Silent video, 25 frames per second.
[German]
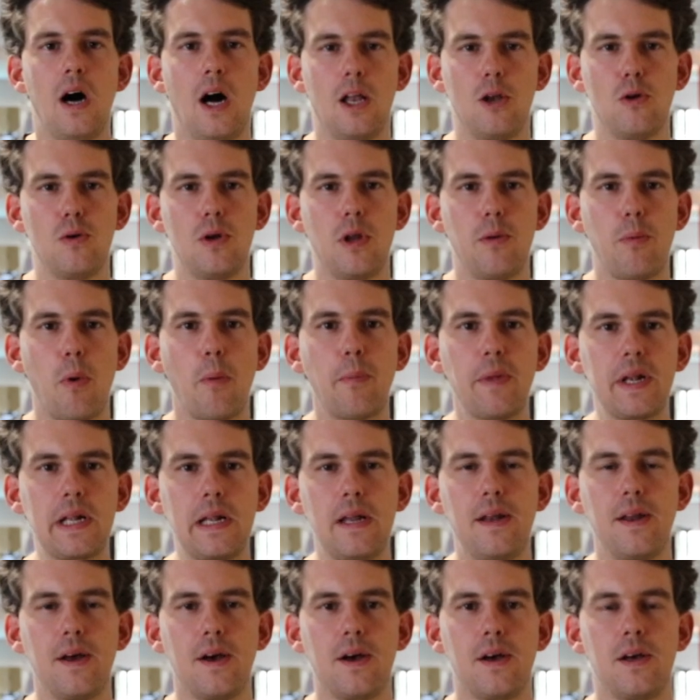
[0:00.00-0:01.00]
Hallo liebe
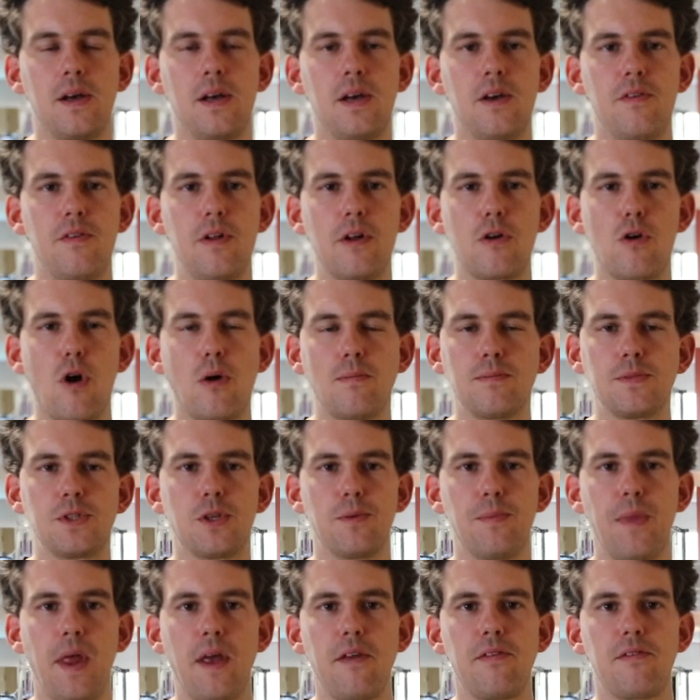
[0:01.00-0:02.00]
Mitglieder, willkommen
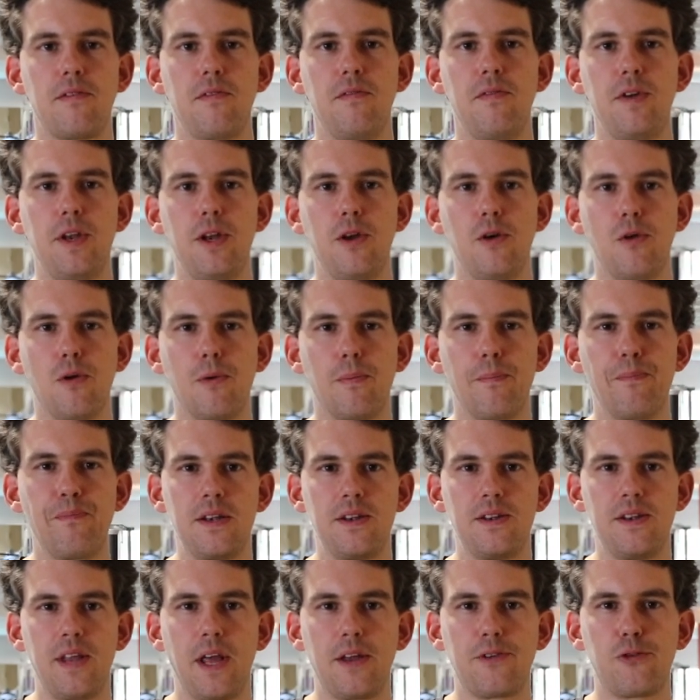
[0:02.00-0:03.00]
zum nächsten Video.
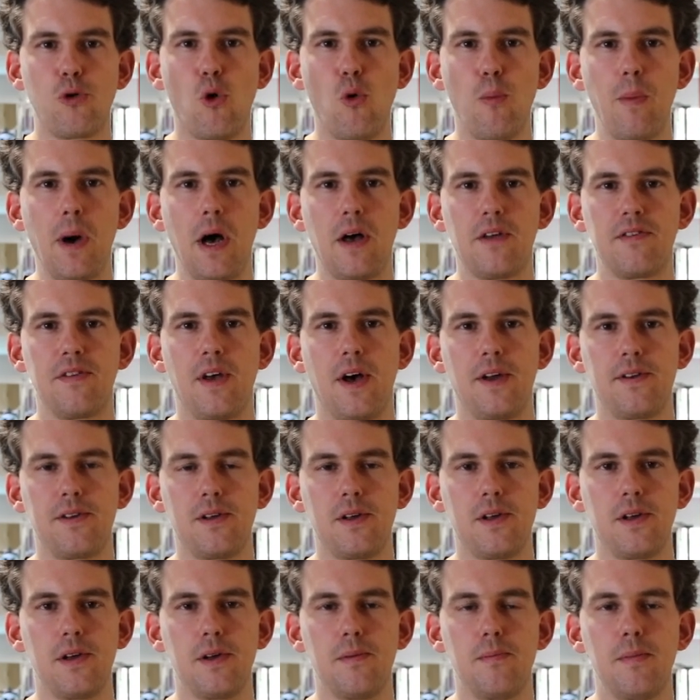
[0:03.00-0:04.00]
Der Thomas
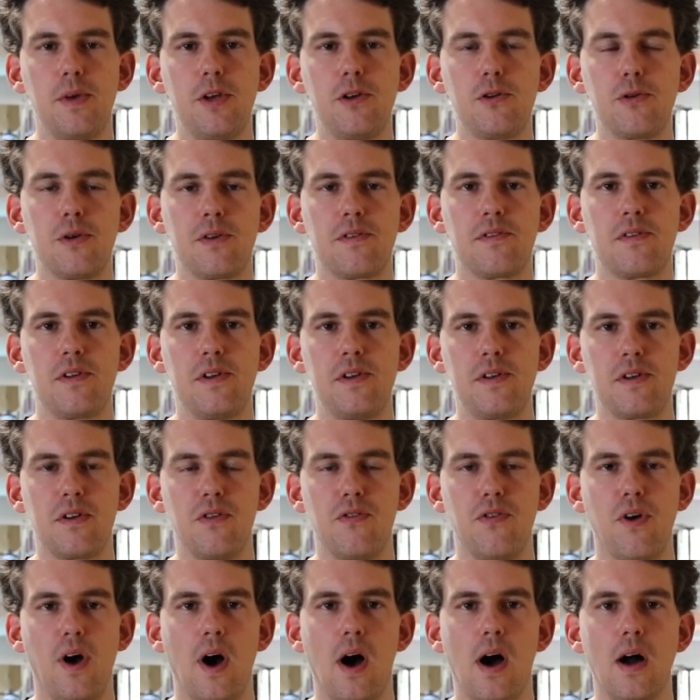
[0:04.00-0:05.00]
hatte mich kürzlich
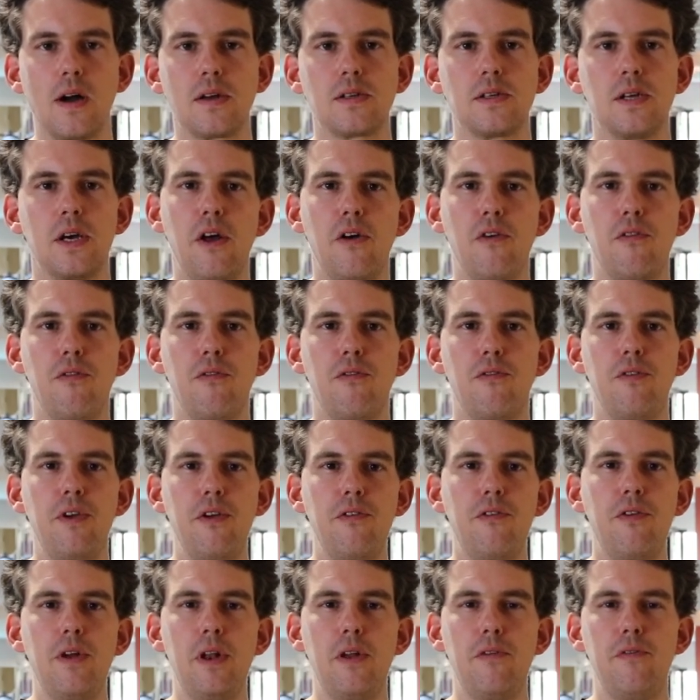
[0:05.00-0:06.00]
gefragt,
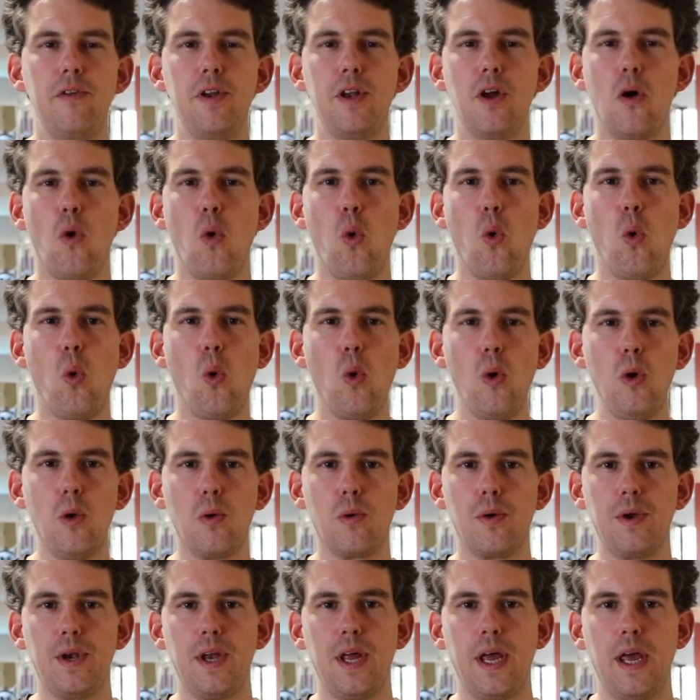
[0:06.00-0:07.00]
wie viele
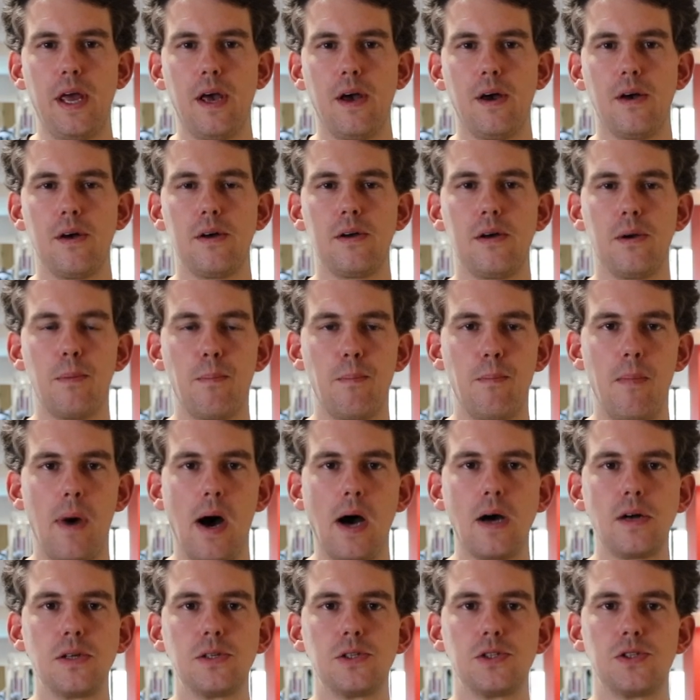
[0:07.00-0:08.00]
Wiederholungen er
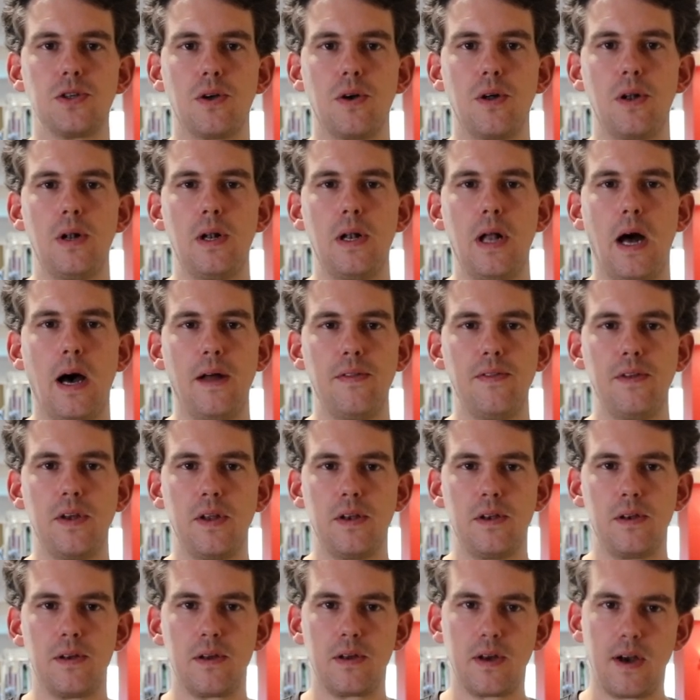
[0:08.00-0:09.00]
machen soll an
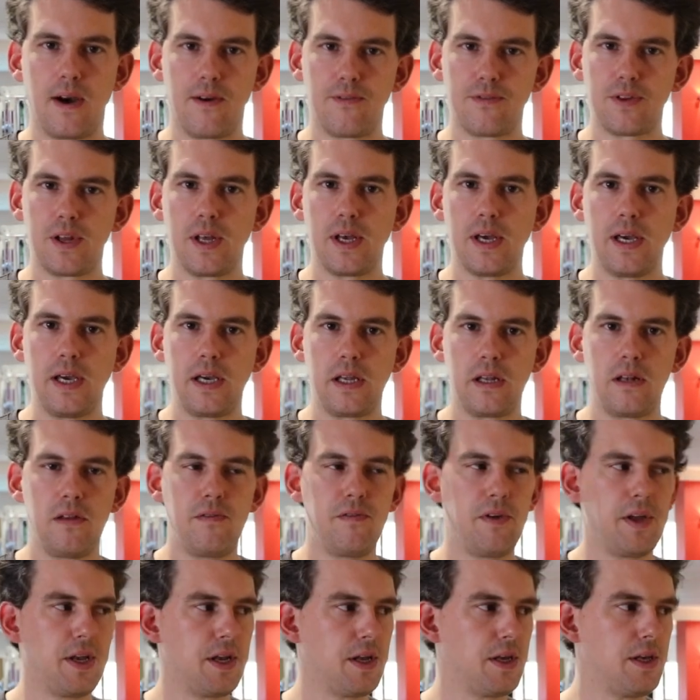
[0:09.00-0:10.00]
den
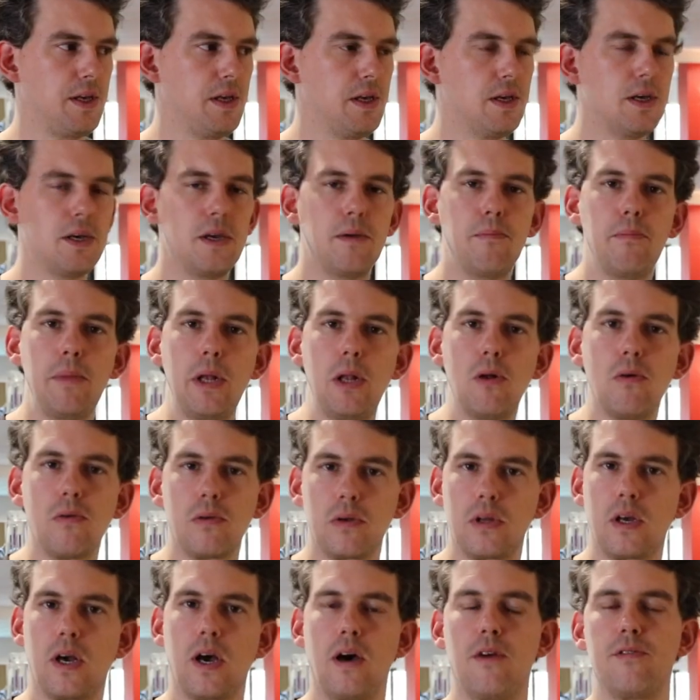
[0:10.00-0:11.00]
Kraftgeräten, wenn er hier im
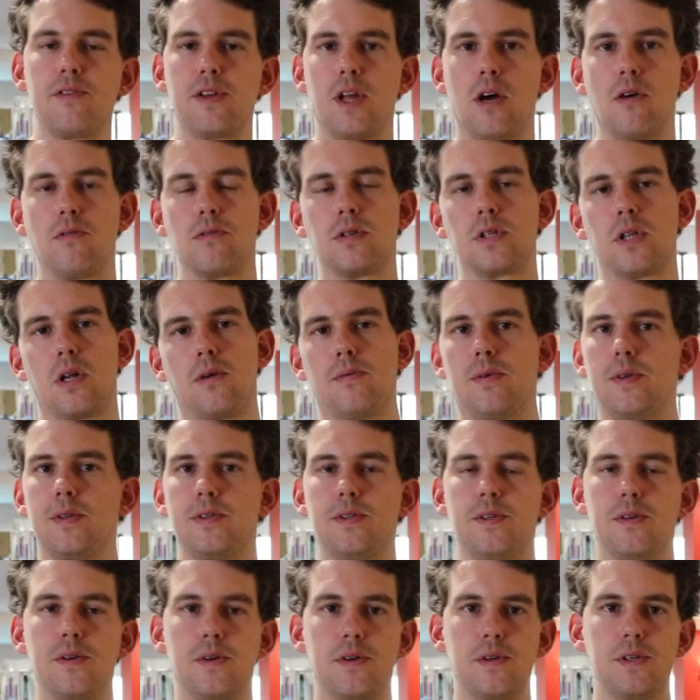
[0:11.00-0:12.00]
Milon Kraft
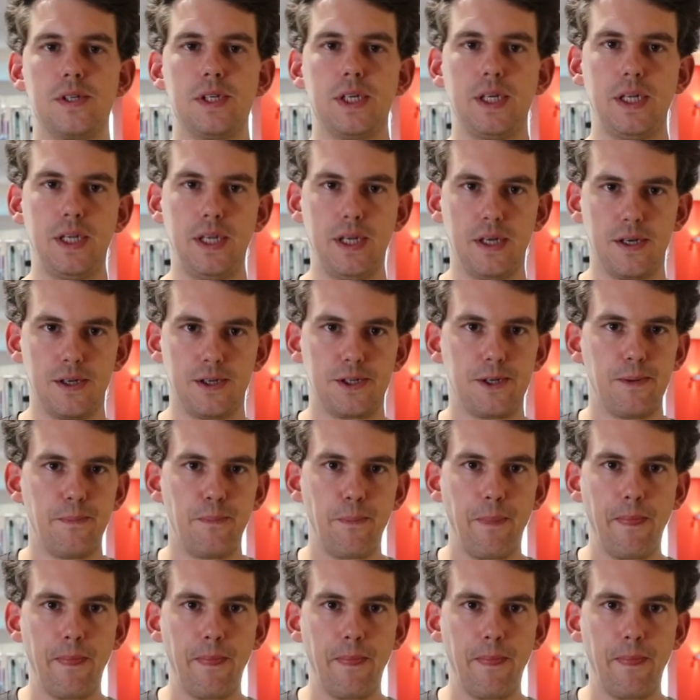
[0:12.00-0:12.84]
Ausdauerzirkel trainiert.